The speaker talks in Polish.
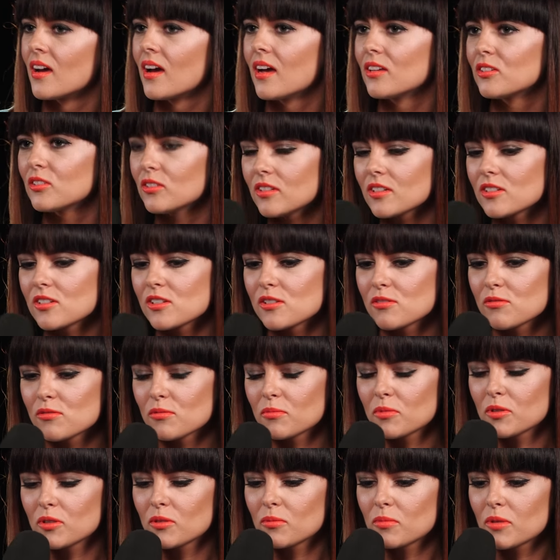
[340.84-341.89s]
A to też jest w
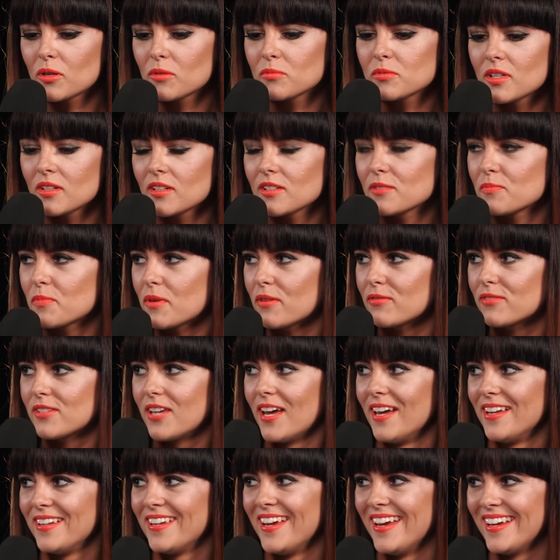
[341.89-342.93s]
sumie dobra opcja na
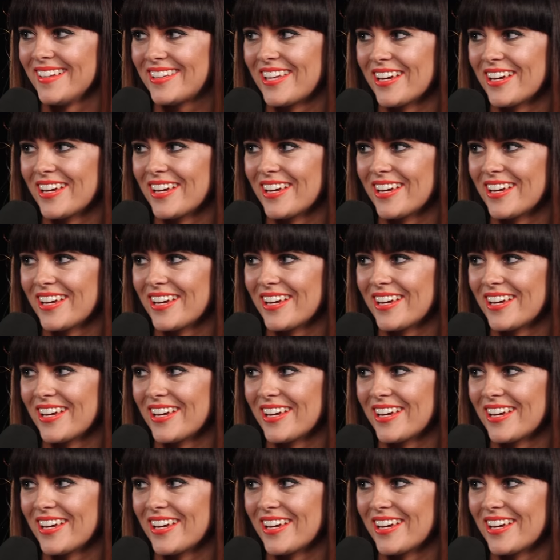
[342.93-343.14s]
sprawdzenie